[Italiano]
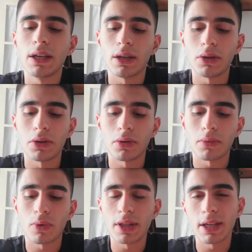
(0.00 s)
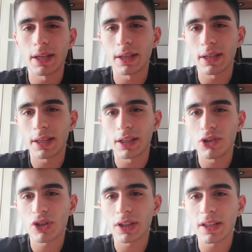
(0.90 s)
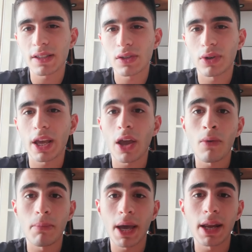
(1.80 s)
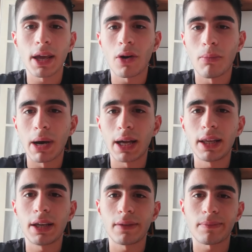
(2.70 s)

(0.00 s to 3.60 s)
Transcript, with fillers: Eh, quindi la digitalizzazione è un bene, è un male,